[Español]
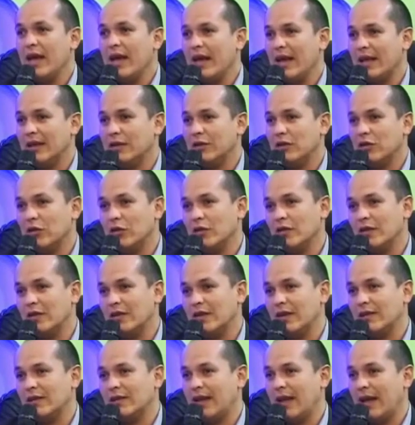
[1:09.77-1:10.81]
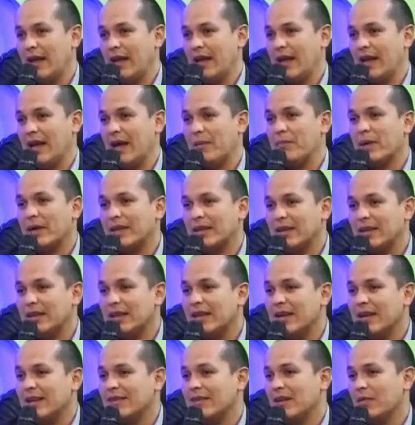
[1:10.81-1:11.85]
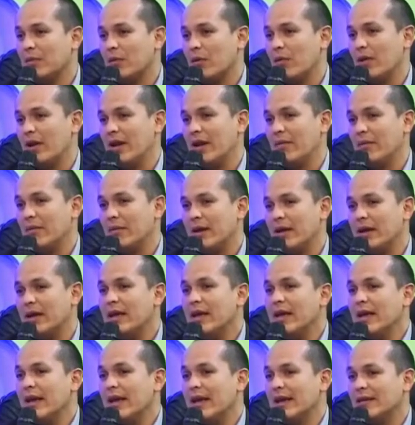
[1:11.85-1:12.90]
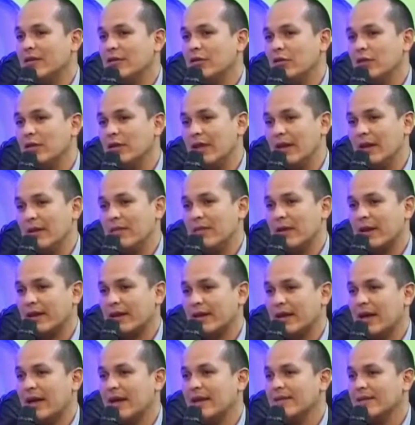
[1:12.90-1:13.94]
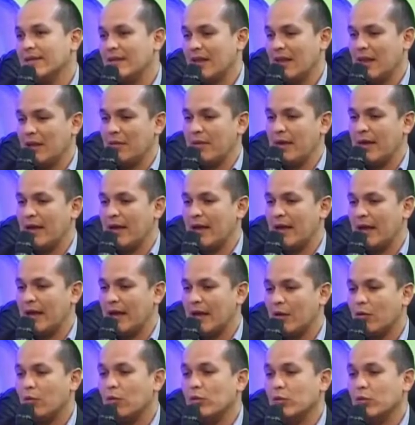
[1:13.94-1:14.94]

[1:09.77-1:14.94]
Entonces, a partir de ese problema es donde en verdad se debe eh,